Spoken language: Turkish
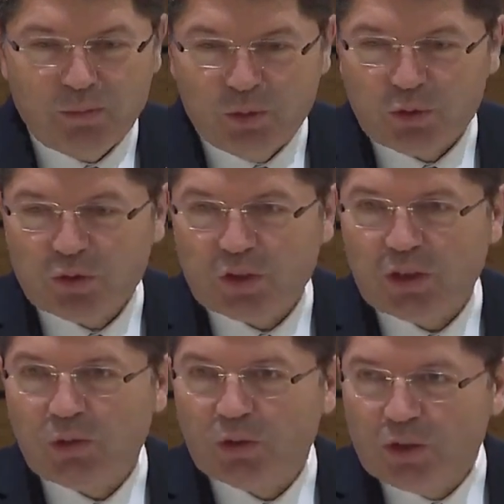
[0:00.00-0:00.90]
önemli
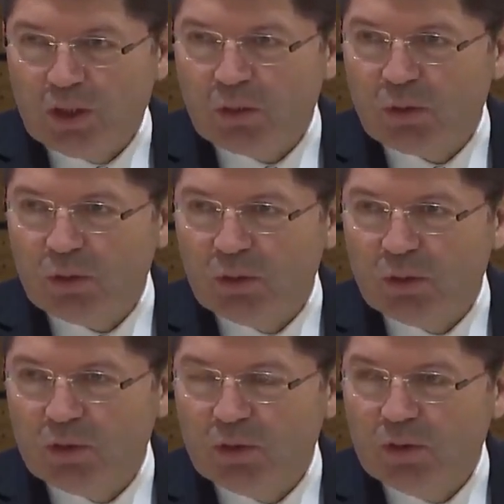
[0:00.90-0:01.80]
hususları ortaya
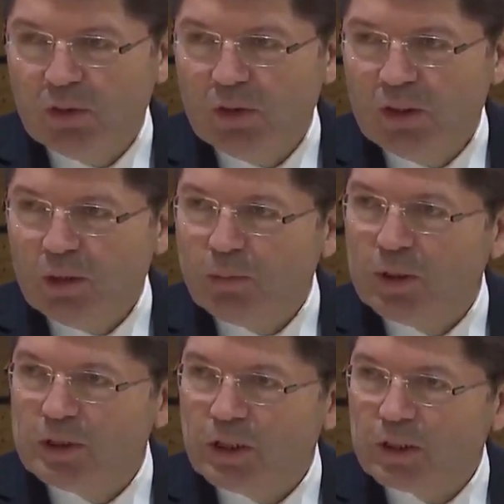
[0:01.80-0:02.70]
koydu.
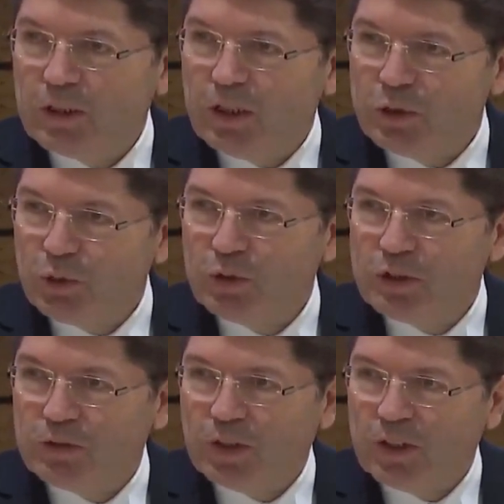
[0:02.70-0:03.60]
Yapılacak daha
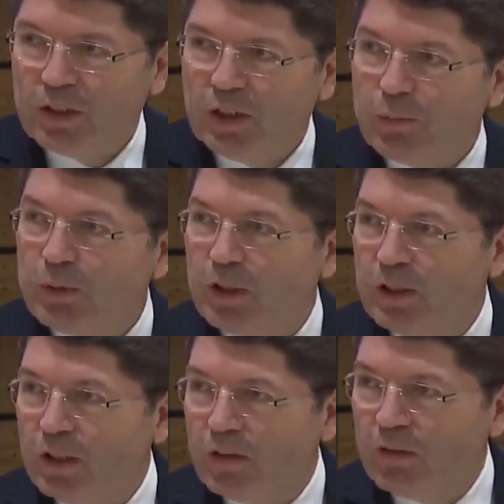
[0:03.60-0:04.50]
çok iş var,
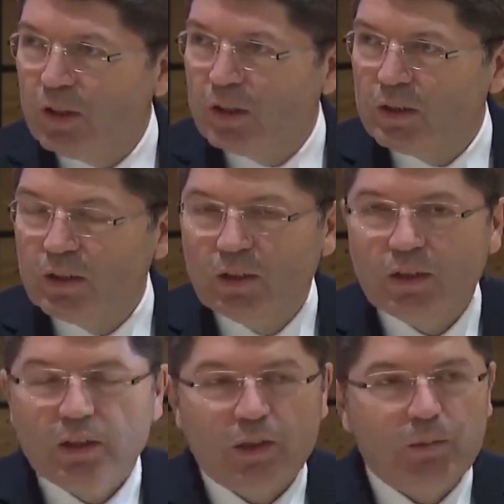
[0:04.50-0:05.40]
yapılanlar var
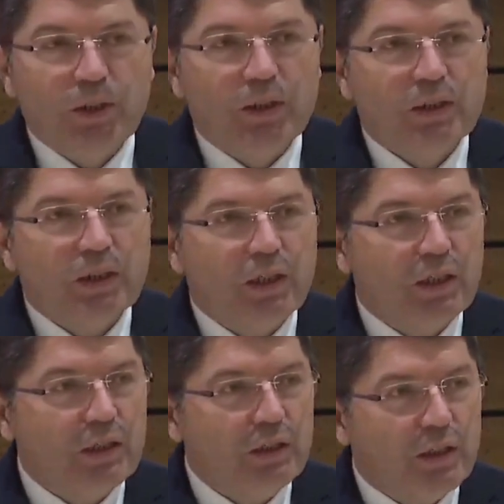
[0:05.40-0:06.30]
ama
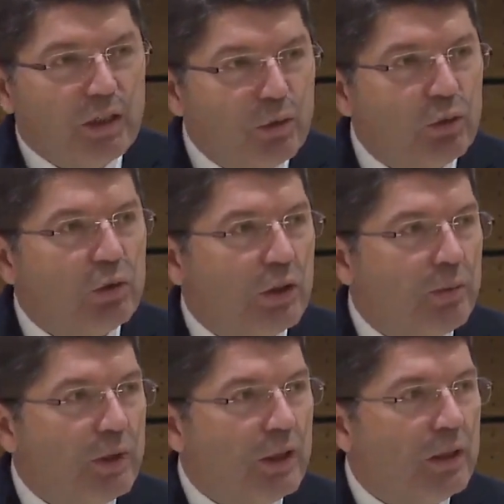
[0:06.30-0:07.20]
gerek idari
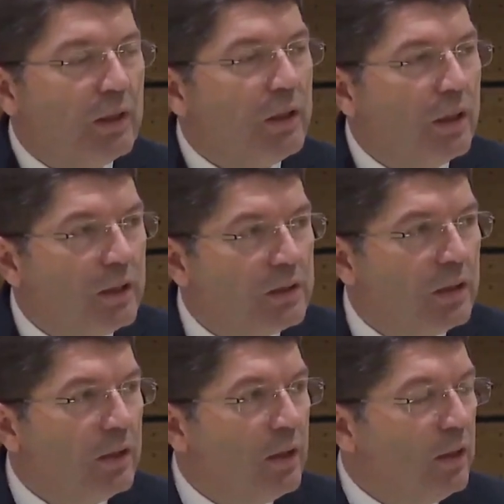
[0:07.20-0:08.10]
uygulamalarla
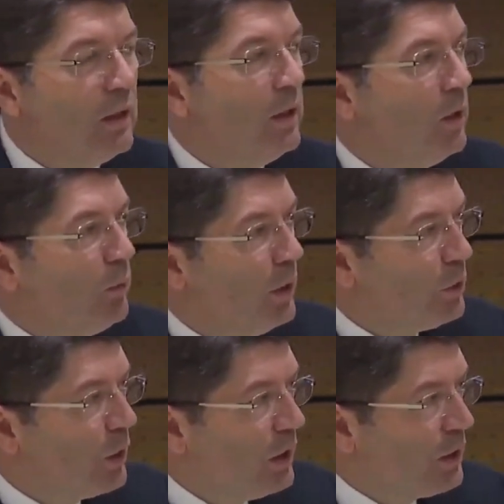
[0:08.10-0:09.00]
gerekse de
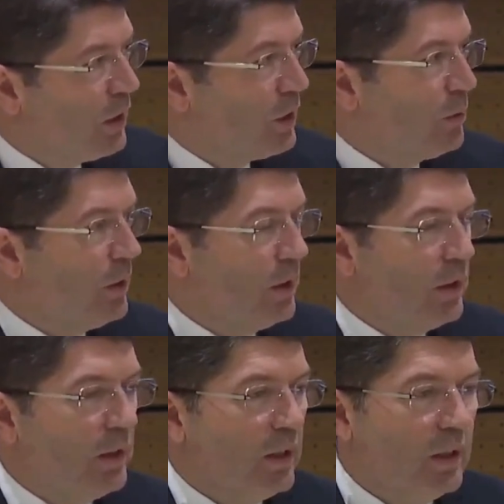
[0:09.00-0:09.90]
mevzuat
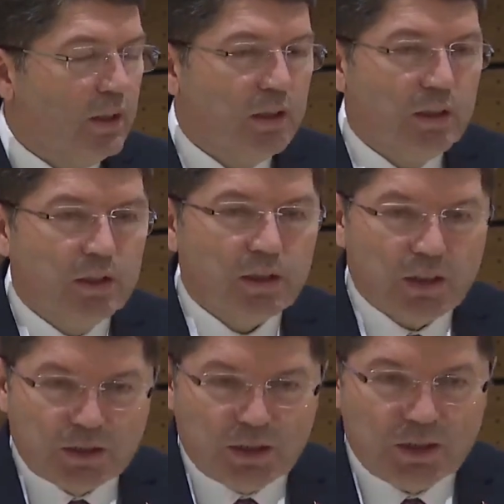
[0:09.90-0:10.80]
çalışmalarıyla
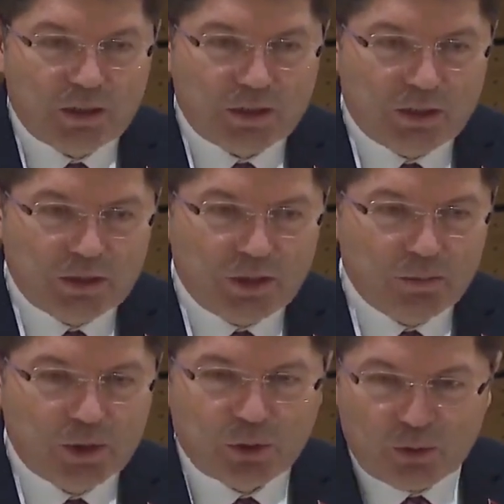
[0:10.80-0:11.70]

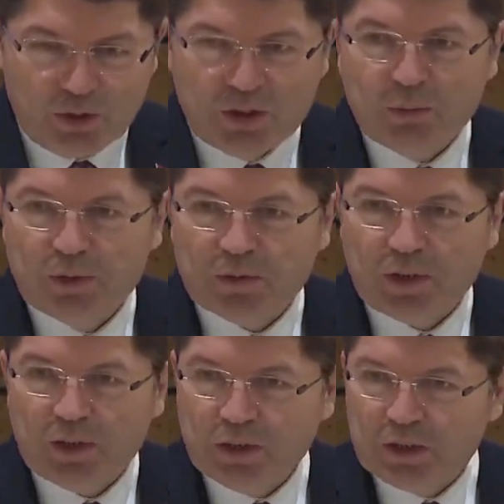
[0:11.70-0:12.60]
gerçekleştireceğimiz çok
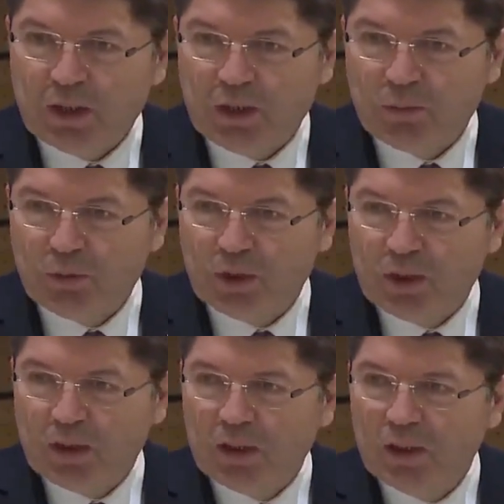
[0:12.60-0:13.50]
işimiz var.
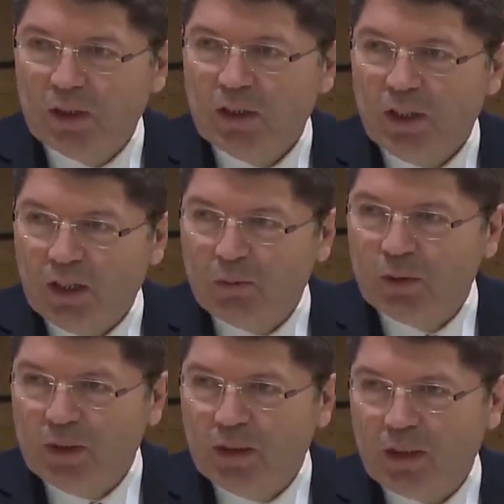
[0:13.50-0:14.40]
İnşallah bunları
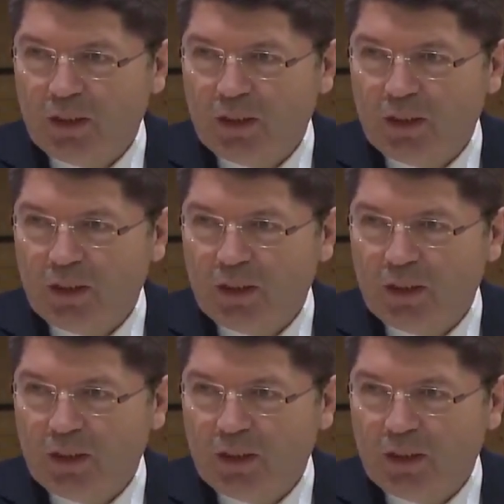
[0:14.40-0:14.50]
el